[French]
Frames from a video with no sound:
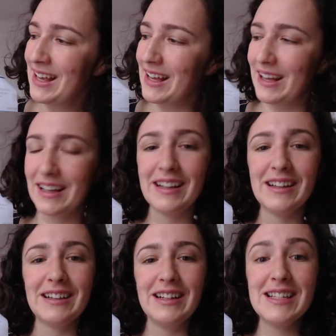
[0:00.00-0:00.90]
Euh,
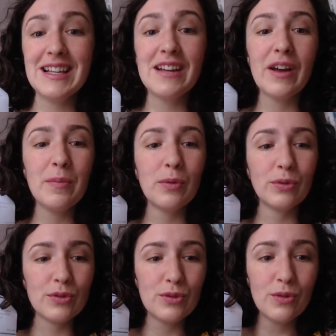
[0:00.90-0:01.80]
les élèves répondent
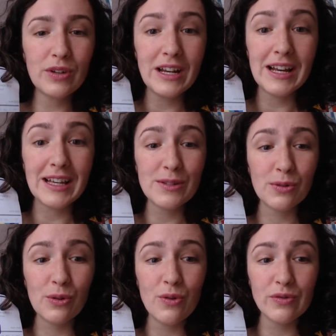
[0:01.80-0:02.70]
sur la question
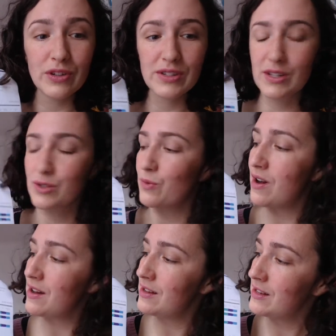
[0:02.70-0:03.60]
de confiance en
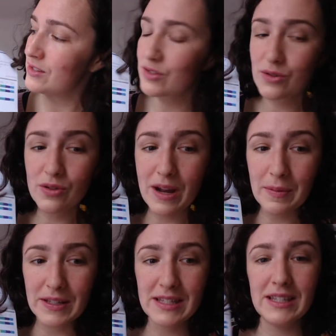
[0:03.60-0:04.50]
soi, sur la
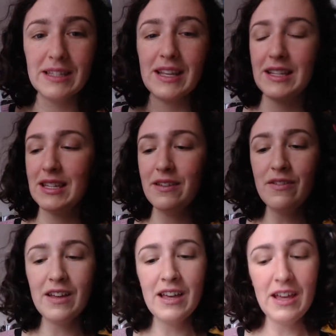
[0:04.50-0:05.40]
prise d'initiative
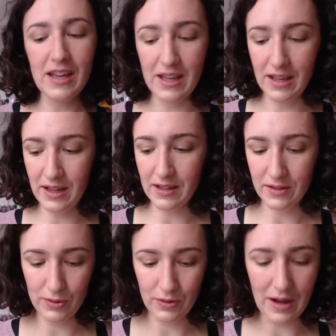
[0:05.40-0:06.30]
et
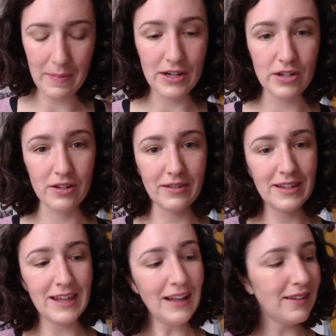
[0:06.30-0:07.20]
sur la page
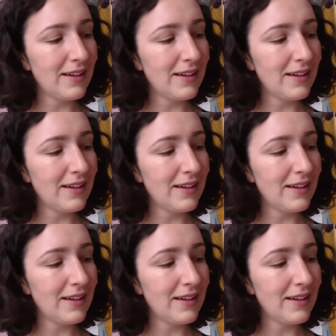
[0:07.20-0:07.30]
4,